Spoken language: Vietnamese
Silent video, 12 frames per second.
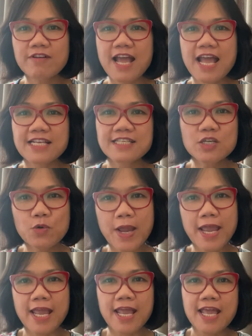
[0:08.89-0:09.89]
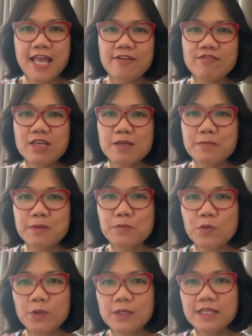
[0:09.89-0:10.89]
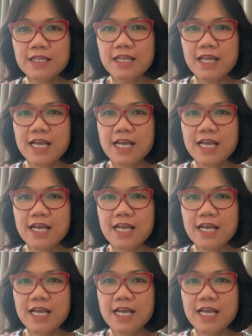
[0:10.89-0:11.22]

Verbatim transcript: và sức khỏe Vì mình muốn